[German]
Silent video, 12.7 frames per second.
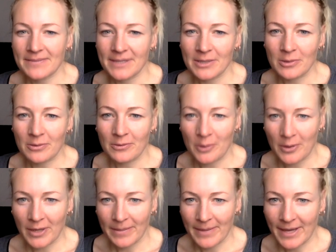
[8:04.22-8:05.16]
Video für
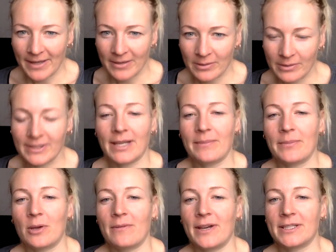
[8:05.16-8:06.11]
euch machen und eben
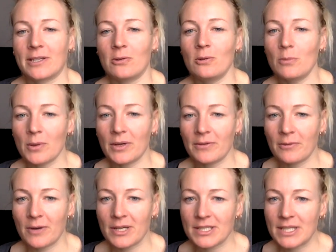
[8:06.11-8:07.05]
noch weitere Übungen
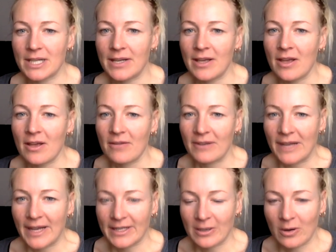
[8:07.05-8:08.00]
vorstellen,
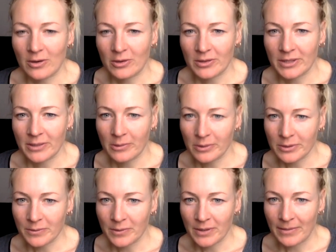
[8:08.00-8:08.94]
vielleicht auch noch den
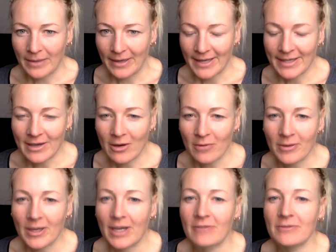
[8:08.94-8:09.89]
Kurzschwung im Gelände
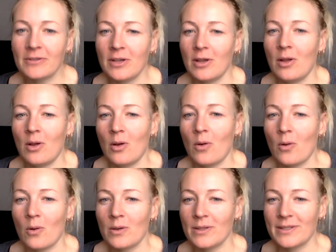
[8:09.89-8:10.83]
aufgreifen.
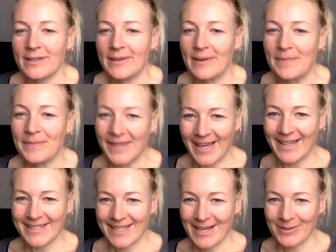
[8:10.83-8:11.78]
Und ähm,
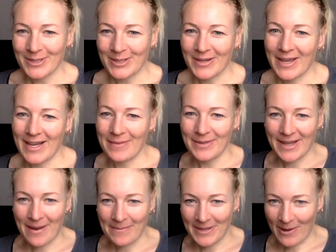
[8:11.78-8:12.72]
ja, zeigt uns doch gerne mit
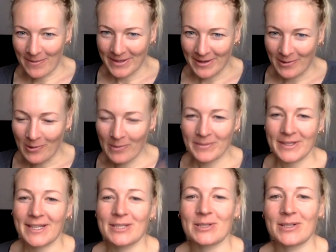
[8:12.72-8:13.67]
einem Daumen nach oben,
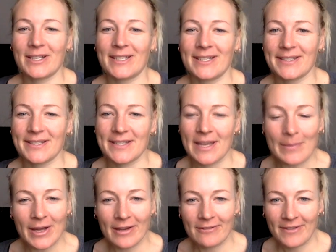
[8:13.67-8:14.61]
dass euch dieses
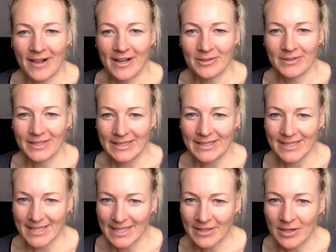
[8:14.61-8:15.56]
Thema gefällt und
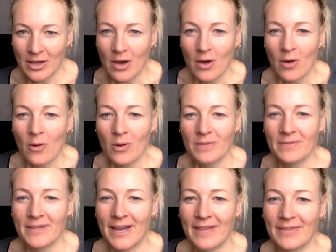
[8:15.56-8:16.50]
interessiert und
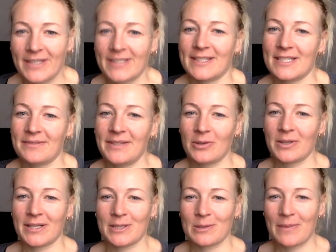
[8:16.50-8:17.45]
wir ein weiteres Video
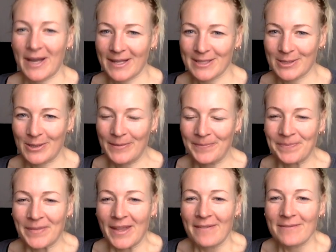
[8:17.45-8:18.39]
dazu machen sollen.
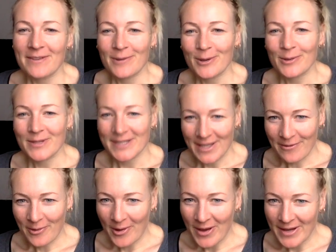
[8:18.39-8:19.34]
Wir würden uns sehr
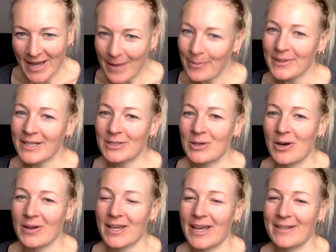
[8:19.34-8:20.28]
freuen. Abonniert doch
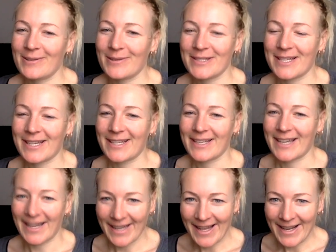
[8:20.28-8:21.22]
auch gerne unseren
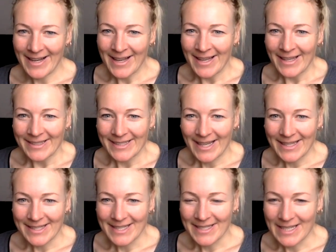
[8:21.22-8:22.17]
Kanal,
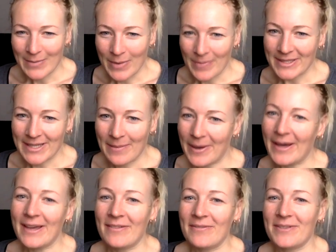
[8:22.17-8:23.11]
dann seid ihr immer mit
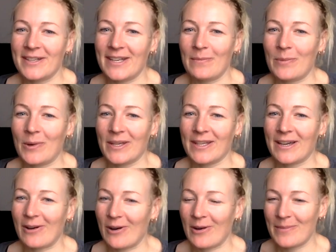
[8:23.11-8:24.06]
dabei. Wir nehmen euch
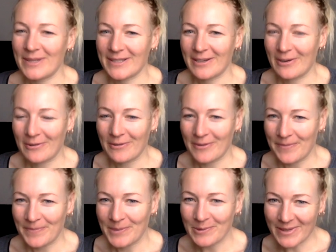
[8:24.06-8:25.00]
ja auch mit auf
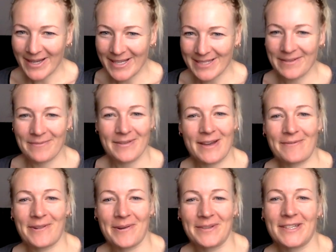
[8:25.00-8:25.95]
Tour, also wenn wir
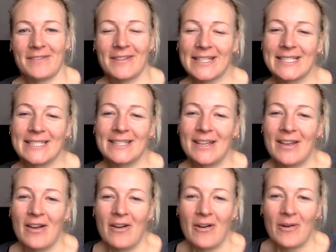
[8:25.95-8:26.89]
einfach unterwegs sind
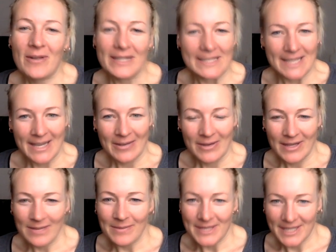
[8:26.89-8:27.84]
und zeigen euch
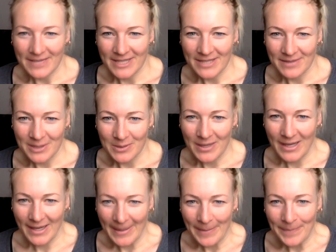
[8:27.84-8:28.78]
ein bisschen, was wir so
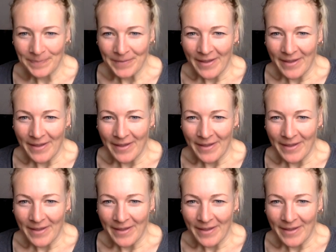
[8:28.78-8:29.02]
erleben.